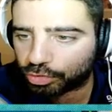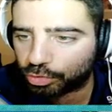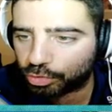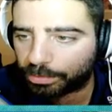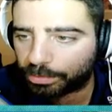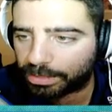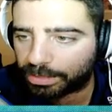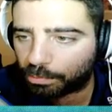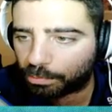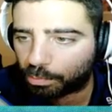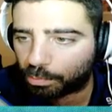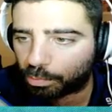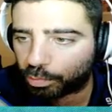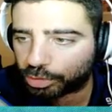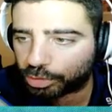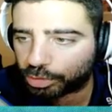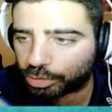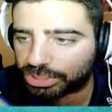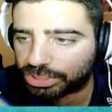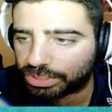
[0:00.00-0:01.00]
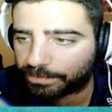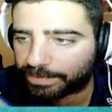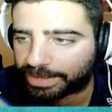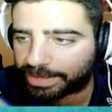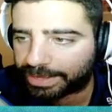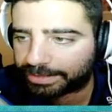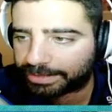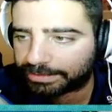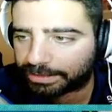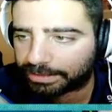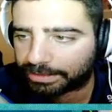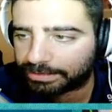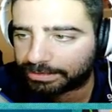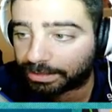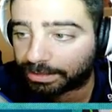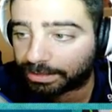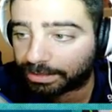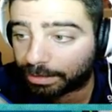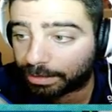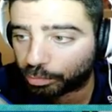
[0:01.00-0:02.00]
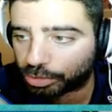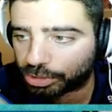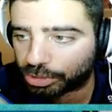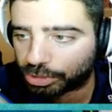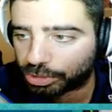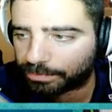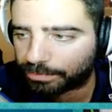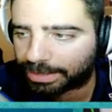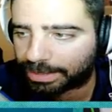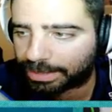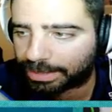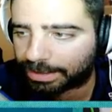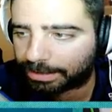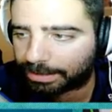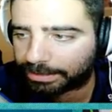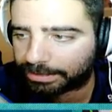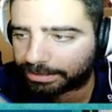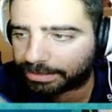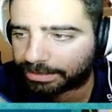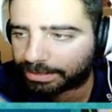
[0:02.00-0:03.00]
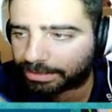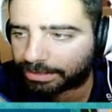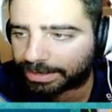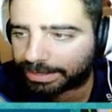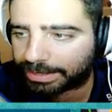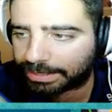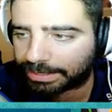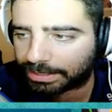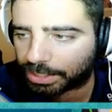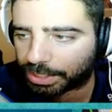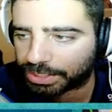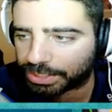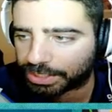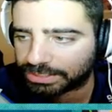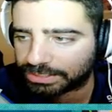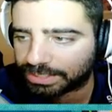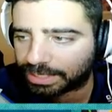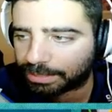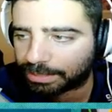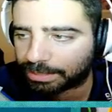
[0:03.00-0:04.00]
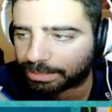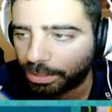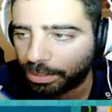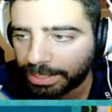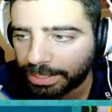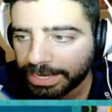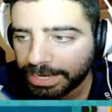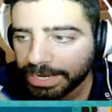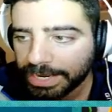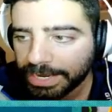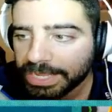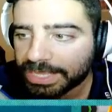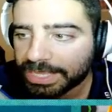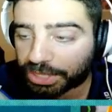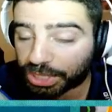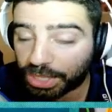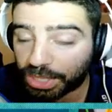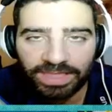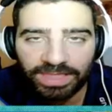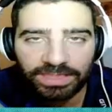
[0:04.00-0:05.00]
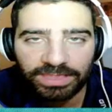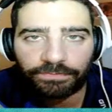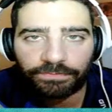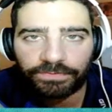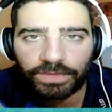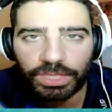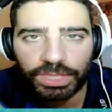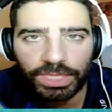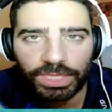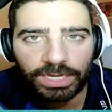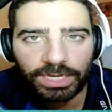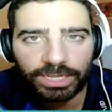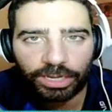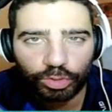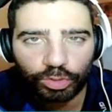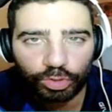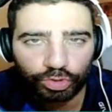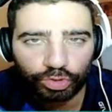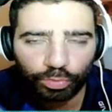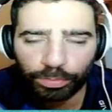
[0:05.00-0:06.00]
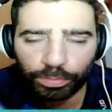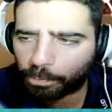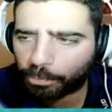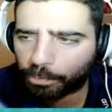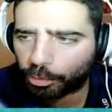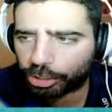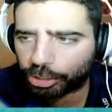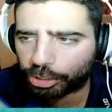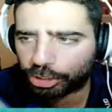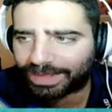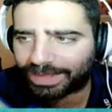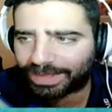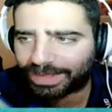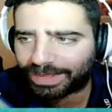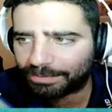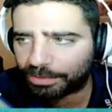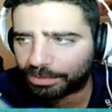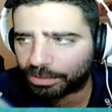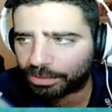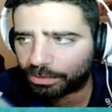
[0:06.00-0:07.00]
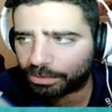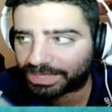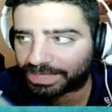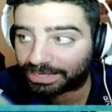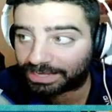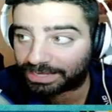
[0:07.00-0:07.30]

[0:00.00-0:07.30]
nos sube muchísimas estadísticas, muchísimas habilidades de las que necesitamos y encima es difícil que nos sube un poquito más rápido.